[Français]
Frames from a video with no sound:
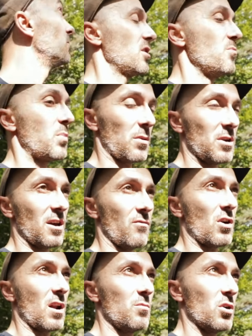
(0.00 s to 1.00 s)
il me permet
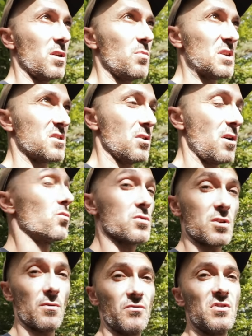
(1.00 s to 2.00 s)
d'avoir la bonne épaisseur. On
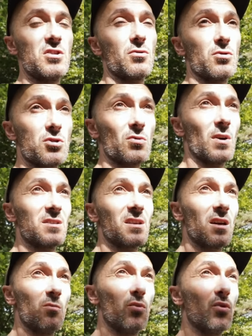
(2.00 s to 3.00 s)
s'en fiche que ce soit
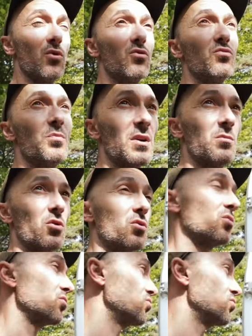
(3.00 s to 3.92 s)
très beau ou pas beau,